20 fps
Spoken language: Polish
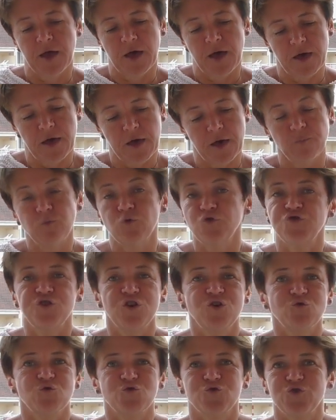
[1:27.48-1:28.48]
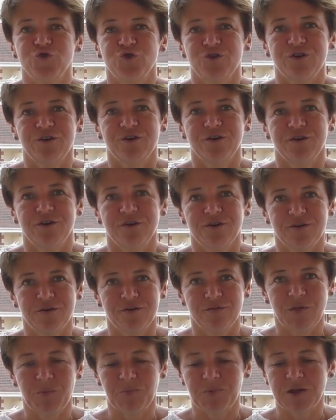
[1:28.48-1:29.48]
E, później już e,
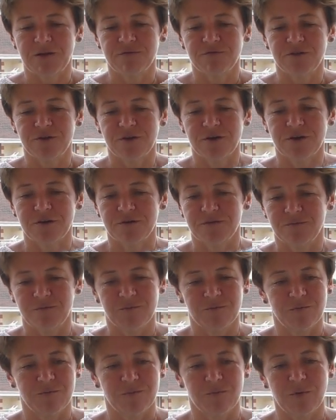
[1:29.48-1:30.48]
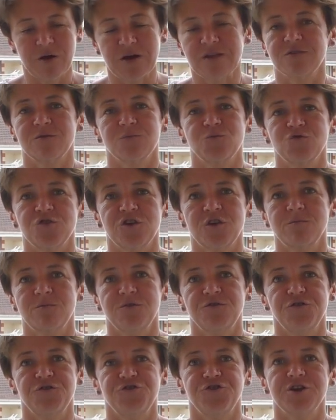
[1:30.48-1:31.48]
naprawdę mm, bardzo
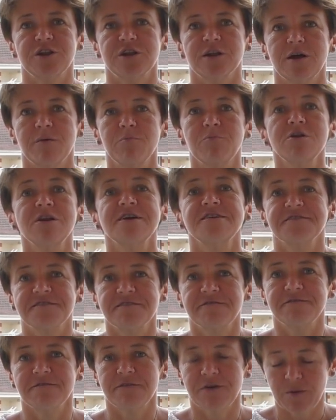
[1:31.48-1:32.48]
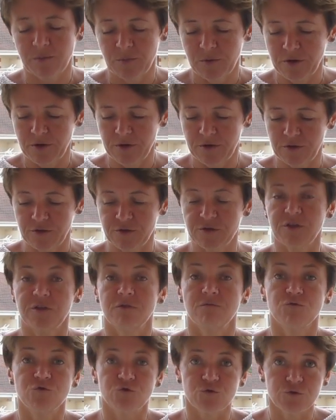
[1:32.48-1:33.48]
przyjemnie się dzierga, polecam Wam
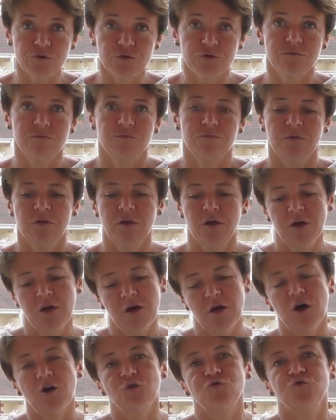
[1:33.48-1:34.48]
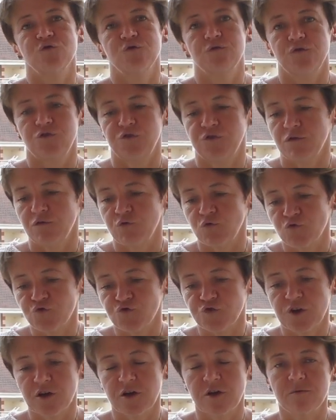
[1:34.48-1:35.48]
ten wzór. Oczywiście
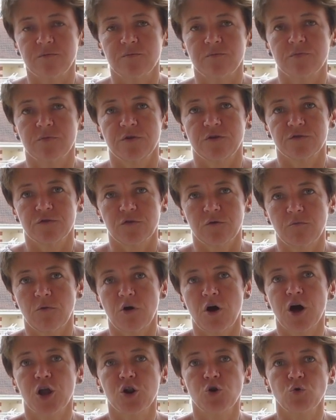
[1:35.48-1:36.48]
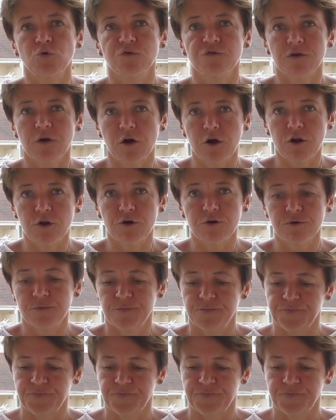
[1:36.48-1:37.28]
włóczkę, jest to Mohair Lux Color,